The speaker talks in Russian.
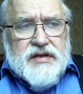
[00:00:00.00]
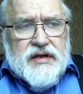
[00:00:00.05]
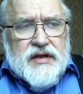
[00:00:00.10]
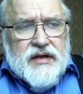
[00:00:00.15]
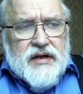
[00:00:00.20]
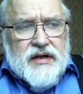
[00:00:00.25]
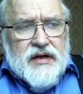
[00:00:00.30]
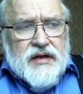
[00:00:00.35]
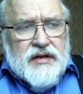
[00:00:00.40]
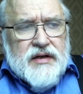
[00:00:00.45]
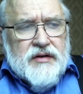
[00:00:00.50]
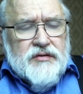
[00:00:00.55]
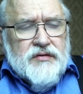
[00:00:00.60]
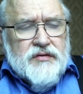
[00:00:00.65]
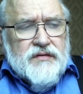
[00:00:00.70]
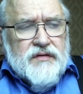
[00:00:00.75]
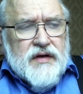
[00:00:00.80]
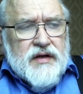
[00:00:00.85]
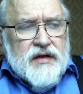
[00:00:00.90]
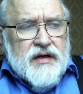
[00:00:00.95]
иногда
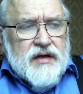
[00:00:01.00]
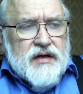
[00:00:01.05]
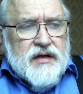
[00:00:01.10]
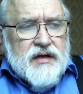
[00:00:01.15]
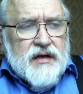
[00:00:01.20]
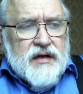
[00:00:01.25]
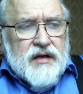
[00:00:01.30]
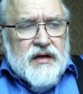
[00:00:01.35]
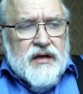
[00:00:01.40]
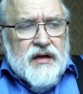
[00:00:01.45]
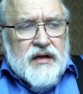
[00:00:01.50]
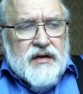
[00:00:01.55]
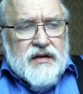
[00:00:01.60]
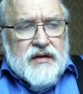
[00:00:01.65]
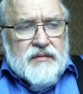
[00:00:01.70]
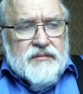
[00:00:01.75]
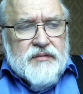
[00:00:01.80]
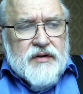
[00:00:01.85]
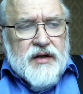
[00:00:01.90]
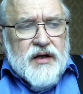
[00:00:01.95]
увидеть, и
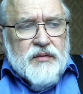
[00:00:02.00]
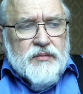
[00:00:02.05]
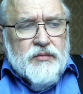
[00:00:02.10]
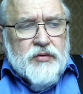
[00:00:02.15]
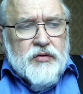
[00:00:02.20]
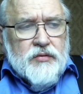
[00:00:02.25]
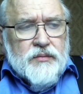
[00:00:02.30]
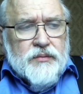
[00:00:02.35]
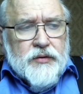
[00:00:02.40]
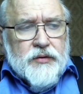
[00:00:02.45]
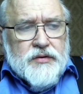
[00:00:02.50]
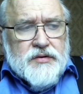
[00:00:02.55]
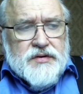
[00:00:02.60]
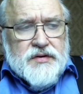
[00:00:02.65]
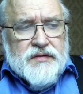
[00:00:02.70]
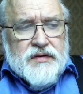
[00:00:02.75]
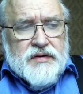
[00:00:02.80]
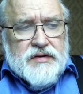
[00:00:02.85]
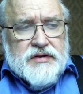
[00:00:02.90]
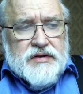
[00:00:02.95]
этим гербом
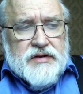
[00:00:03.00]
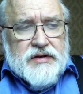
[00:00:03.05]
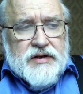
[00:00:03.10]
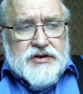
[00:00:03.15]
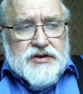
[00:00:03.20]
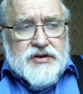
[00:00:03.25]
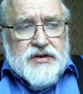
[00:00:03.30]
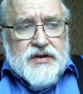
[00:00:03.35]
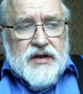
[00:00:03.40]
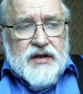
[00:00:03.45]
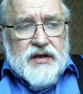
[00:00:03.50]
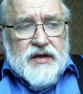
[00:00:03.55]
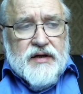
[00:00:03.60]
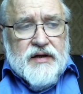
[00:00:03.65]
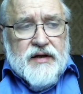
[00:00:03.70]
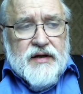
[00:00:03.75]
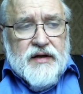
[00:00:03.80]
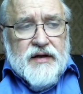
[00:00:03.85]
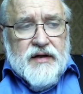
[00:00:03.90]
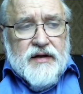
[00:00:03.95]
пользовался, значит,
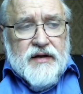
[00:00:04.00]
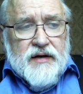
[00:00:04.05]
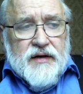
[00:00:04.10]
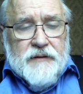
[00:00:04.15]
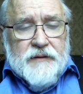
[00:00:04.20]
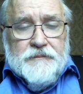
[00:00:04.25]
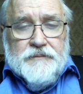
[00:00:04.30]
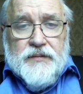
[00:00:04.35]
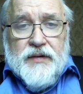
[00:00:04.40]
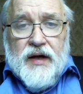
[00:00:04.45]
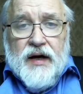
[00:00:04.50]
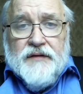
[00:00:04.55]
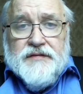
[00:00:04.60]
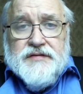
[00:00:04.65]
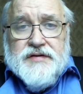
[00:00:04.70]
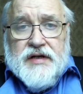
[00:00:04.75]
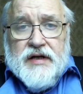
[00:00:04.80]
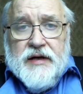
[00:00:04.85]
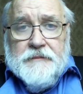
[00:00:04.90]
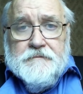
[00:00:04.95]
а,
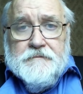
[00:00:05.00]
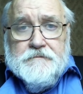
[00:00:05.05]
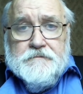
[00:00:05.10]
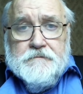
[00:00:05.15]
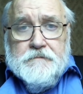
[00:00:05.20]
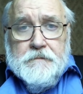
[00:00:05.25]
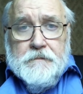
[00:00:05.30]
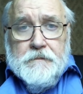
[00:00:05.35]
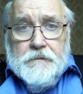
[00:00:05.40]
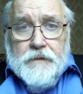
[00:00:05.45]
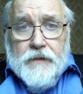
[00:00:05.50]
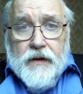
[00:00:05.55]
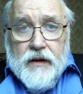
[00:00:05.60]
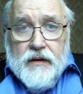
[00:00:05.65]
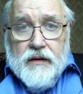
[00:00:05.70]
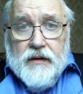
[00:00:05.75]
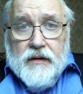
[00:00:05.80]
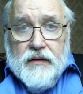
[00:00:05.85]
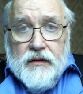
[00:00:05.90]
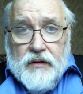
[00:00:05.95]
Австрия.
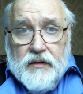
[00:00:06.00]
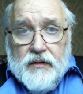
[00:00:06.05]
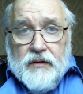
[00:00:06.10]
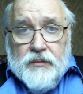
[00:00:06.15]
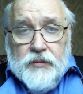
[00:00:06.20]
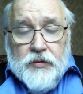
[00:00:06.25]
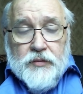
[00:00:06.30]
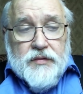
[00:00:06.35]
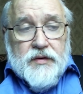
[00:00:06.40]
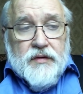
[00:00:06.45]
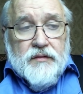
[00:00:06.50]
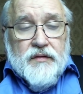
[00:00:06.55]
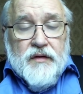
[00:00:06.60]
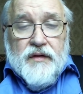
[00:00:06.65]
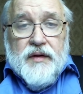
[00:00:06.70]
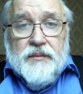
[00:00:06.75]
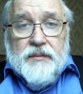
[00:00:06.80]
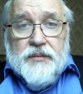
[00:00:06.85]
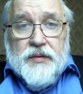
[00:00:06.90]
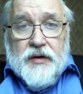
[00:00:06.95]
Помните, во
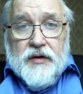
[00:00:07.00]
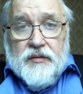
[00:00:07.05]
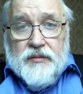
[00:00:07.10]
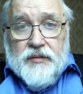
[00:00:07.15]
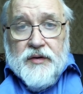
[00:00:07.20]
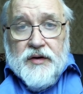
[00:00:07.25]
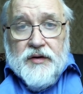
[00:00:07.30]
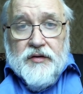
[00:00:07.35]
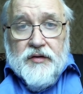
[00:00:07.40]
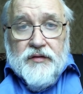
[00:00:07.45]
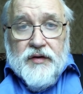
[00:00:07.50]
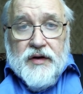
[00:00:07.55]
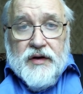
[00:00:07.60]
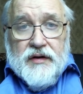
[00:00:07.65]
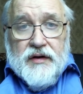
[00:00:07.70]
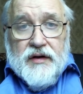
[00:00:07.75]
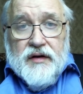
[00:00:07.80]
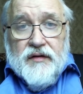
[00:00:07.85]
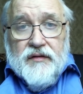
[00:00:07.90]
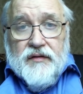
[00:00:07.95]
время Первой мировой
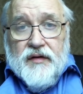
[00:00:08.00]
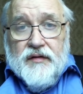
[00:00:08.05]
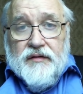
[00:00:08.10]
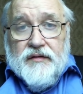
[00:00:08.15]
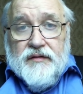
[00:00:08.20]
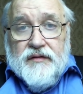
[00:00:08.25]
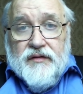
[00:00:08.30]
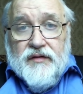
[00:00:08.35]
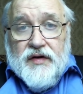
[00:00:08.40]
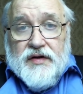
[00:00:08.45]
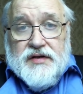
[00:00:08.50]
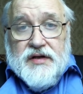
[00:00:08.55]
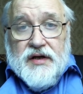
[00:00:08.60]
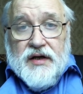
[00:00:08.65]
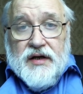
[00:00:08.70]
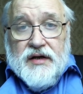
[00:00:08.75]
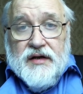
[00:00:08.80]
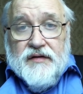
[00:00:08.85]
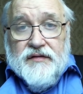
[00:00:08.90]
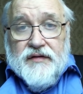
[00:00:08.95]
войны две, две
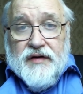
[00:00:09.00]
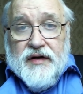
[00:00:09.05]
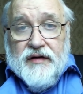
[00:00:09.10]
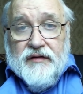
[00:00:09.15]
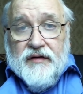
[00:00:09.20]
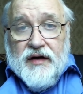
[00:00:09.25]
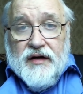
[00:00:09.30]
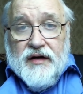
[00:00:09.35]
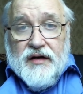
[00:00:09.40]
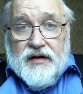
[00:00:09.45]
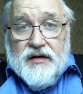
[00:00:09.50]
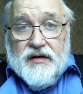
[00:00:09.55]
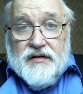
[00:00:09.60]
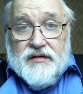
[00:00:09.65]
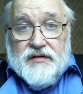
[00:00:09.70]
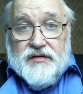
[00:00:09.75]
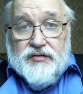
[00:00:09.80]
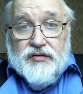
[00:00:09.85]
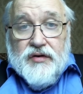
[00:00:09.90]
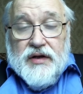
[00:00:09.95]
страны воевали
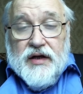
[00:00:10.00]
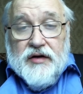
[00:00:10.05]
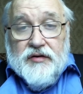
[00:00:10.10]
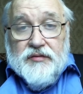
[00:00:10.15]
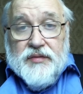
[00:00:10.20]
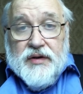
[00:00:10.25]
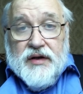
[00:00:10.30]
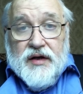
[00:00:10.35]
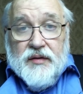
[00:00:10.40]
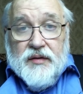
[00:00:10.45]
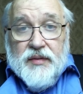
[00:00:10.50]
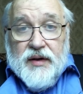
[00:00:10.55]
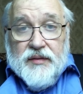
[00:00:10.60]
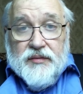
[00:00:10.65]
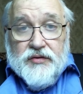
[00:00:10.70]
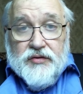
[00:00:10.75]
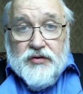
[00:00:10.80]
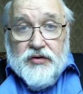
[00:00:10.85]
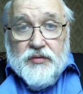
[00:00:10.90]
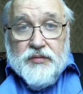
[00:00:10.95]
с двуглавыми
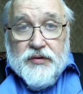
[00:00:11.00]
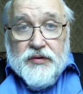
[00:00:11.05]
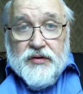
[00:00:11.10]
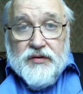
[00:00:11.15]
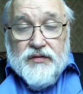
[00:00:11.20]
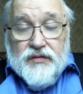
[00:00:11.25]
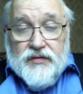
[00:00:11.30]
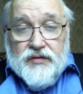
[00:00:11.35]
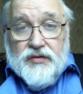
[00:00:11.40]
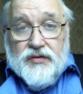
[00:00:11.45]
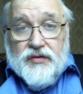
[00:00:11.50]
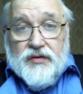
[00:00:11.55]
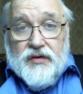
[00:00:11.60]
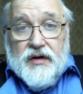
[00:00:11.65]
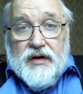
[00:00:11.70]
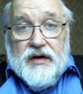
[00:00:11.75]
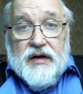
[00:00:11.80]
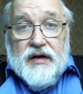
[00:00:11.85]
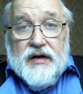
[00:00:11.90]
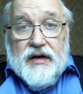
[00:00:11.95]
гербами друг против
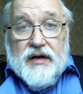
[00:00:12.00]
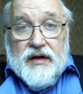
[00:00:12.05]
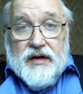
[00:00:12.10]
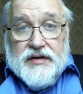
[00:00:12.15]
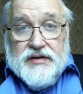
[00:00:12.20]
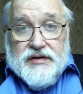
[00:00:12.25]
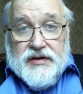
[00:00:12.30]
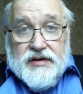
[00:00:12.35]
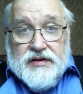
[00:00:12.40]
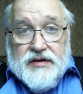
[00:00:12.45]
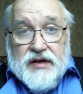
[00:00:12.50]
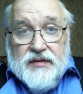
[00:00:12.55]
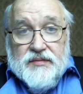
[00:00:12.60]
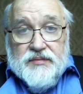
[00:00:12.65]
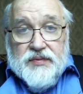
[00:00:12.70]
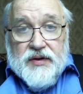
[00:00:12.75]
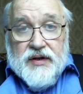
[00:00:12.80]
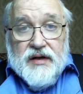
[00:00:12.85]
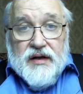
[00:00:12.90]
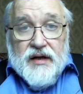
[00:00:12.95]
друга. Российская
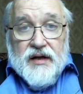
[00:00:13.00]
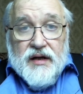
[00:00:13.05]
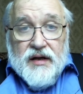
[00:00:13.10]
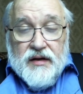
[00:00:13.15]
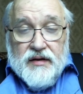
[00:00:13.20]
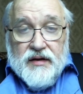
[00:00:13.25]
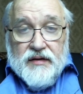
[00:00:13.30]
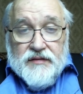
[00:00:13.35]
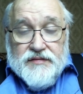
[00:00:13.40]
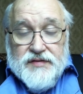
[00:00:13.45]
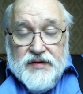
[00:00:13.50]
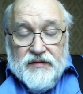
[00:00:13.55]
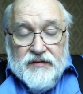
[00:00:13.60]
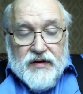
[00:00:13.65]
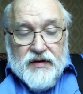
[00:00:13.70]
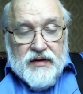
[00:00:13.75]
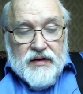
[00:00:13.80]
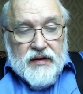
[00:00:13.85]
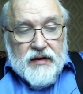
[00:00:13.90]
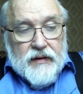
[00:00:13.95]
империя и
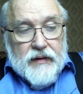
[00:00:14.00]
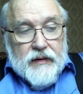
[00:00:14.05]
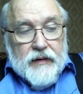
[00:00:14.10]
Австро-Венгрия.